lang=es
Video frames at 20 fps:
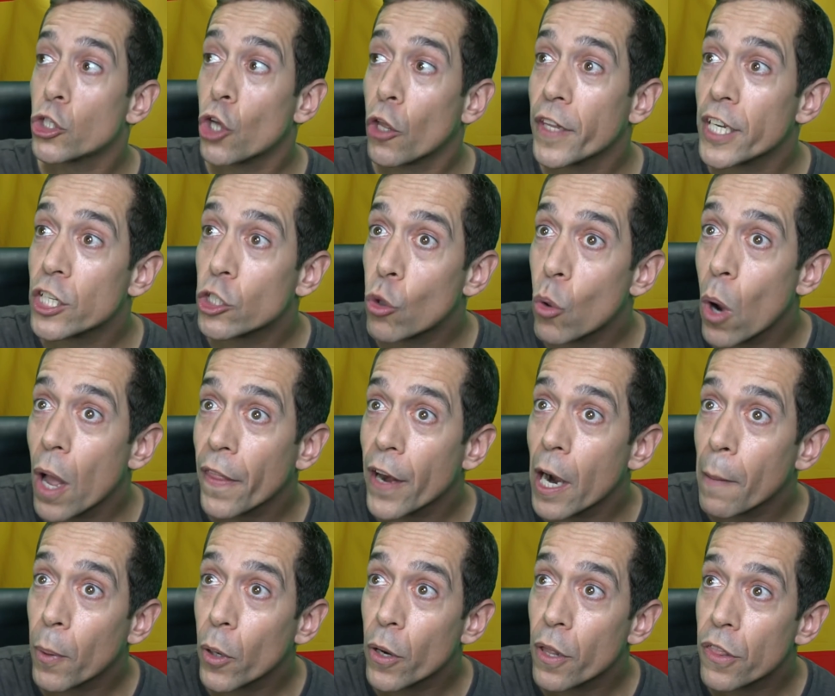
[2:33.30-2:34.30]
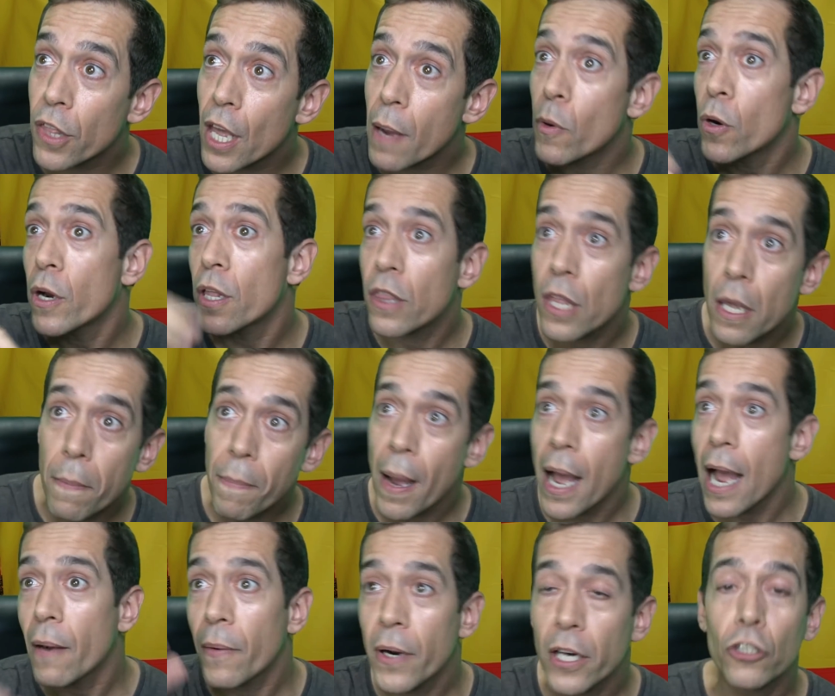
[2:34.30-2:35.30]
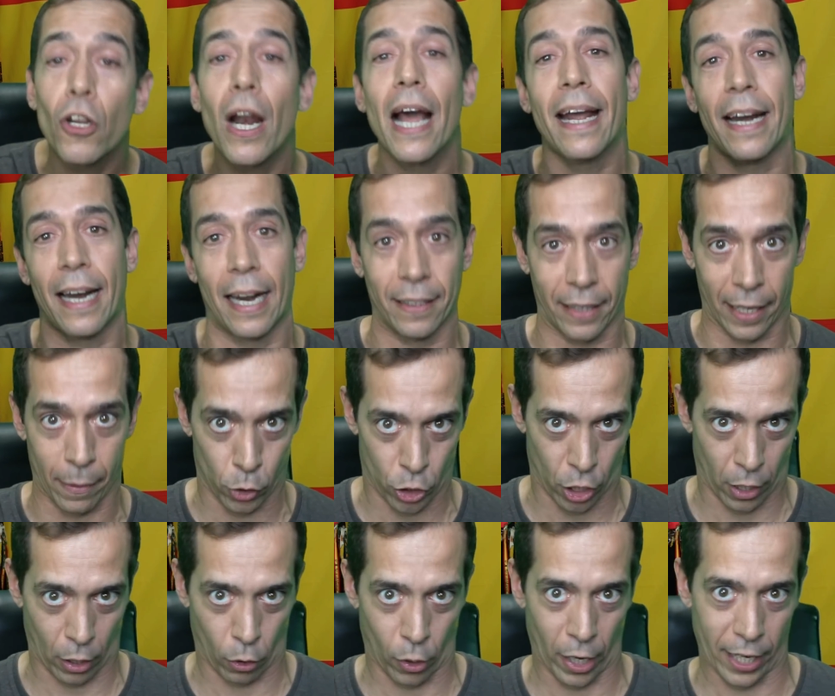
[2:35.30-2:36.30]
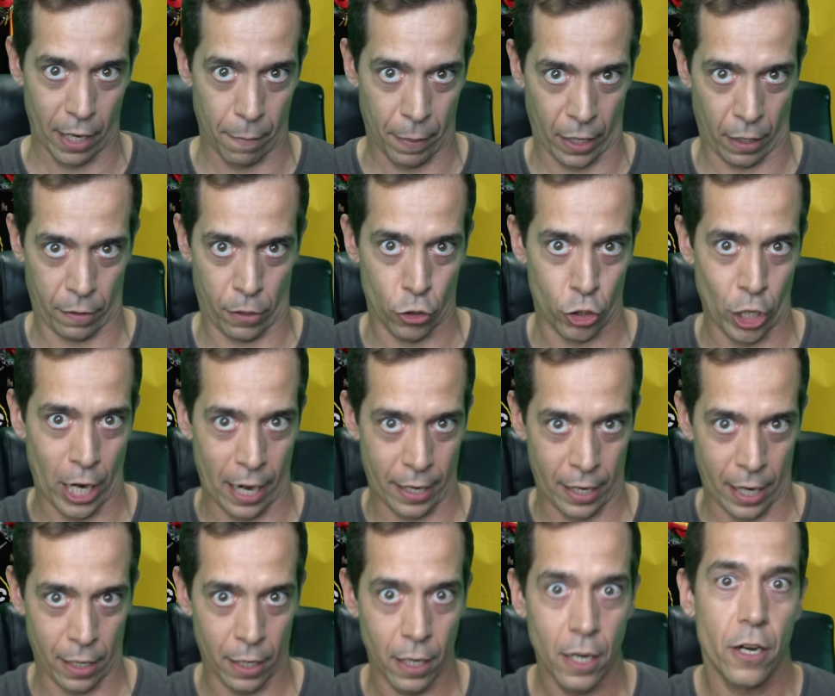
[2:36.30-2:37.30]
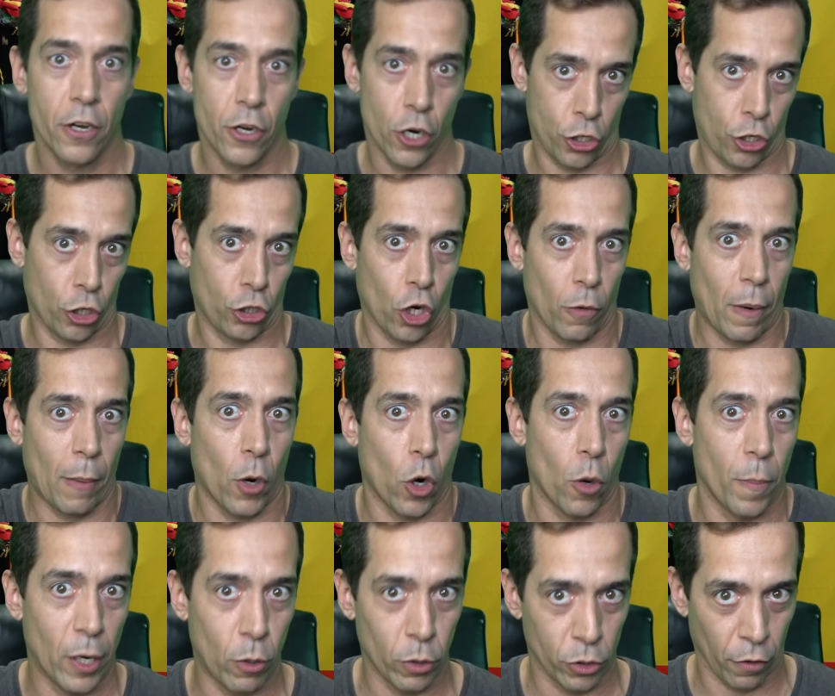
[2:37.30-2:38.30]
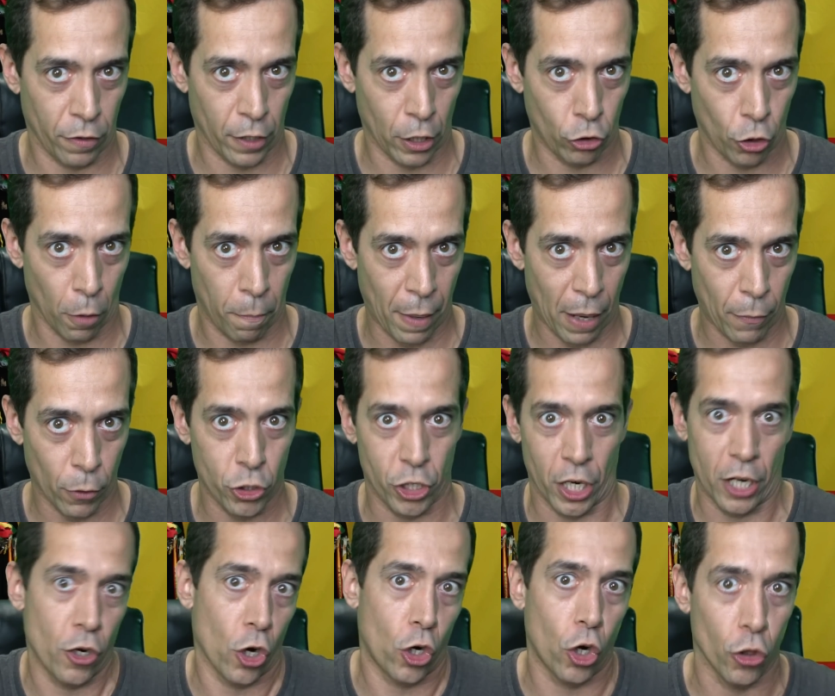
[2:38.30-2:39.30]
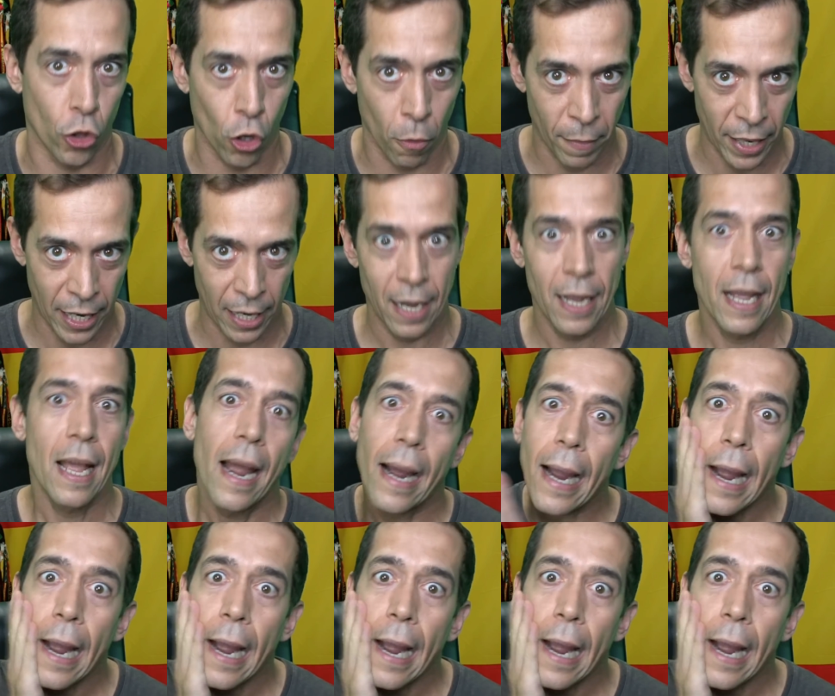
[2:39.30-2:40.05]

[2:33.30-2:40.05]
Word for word: mozo de escuadra, policía municipal, bueno, toda la guerra que tenemos ahora con la equiparación salarial. Nosotros vamos con 1.400 pavos y ellos con 2.000.